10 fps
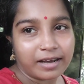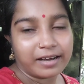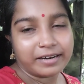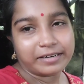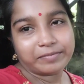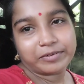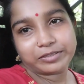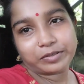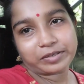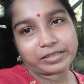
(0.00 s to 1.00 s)
আর এবার
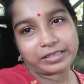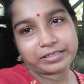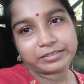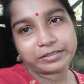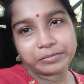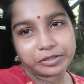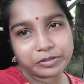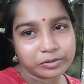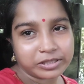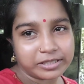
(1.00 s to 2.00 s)
তরকারি কাজটা
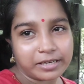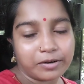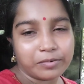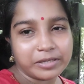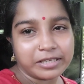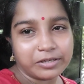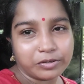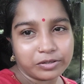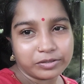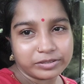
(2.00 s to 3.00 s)
মিটবো সেটা হবে
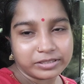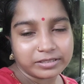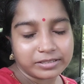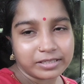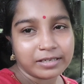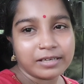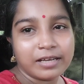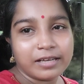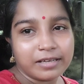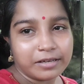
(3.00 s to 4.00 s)
হিঙ্গলগঞ্জে
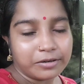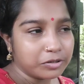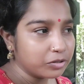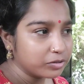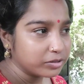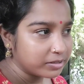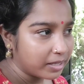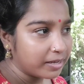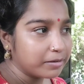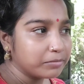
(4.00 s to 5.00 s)
হিঙ্গলগঞ্জ
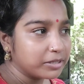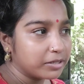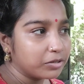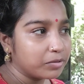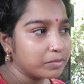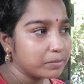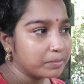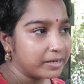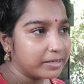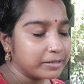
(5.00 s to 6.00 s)
থেকেই মেটানো হবে
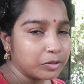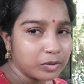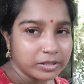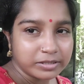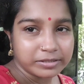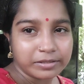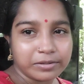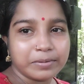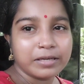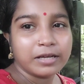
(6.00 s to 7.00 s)
ব্যাংকের ওখানে যেতে
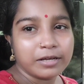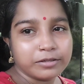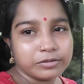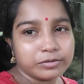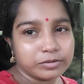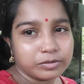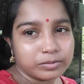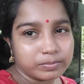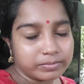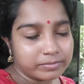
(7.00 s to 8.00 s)
হবে তো
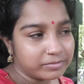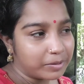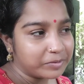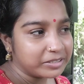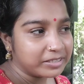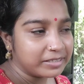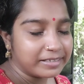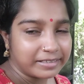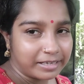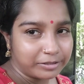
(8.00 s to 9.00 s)
আমাদের সাথে
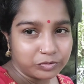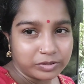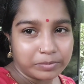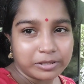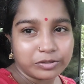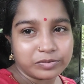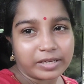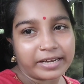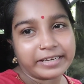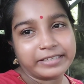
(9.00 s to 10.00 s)
এক দাদু যাবে তো
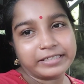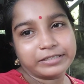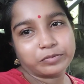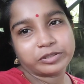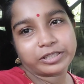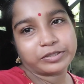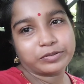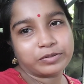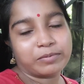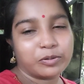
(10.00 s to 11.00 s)
তাকে নিয়ে যাব সেই
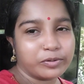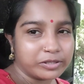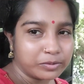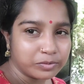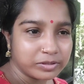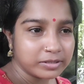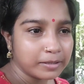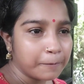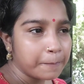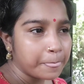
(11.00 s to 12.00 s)
জন্য আমরা ওয়েট করছি
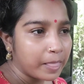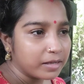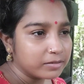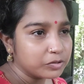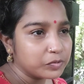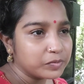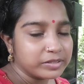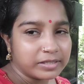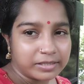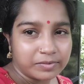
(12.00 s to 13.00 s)
তো তোমাদের
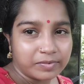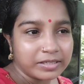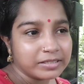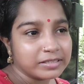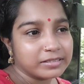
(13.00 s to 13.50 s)
দাদা ভাই